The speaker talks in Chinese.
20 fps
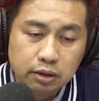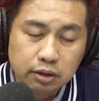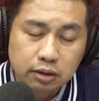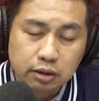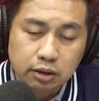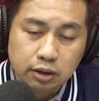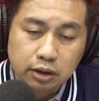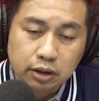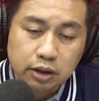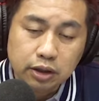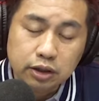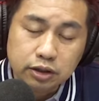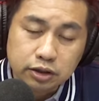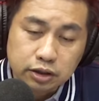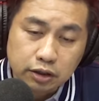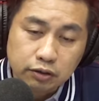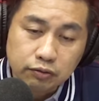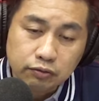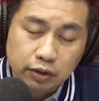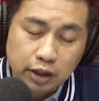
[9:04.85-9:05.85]
你可以
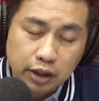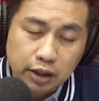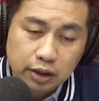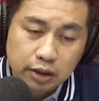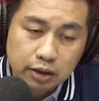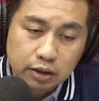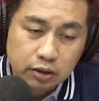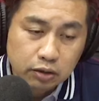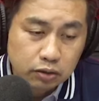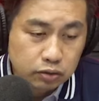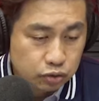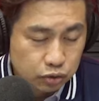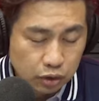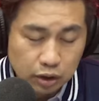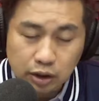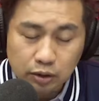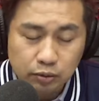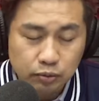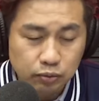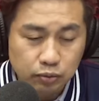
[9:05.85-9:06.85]
成为学
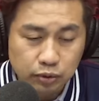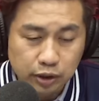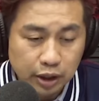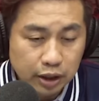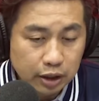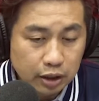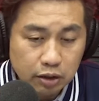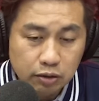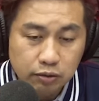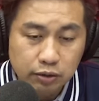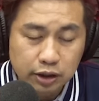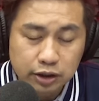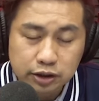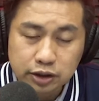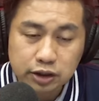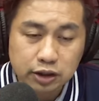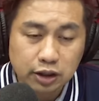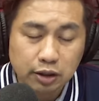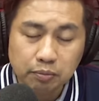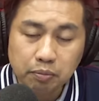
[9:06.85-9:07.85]
了五年、六年、
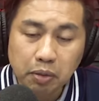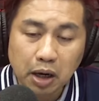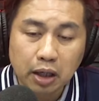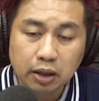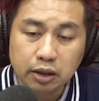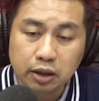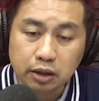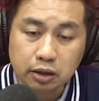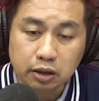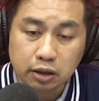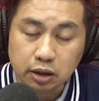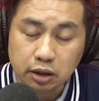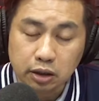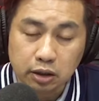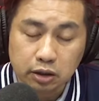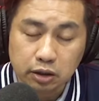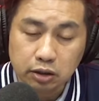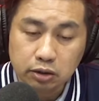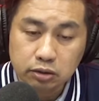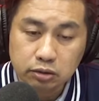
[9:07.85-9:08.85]
七年、八年，你可
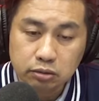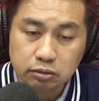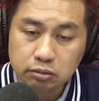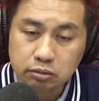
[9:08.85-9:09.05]
能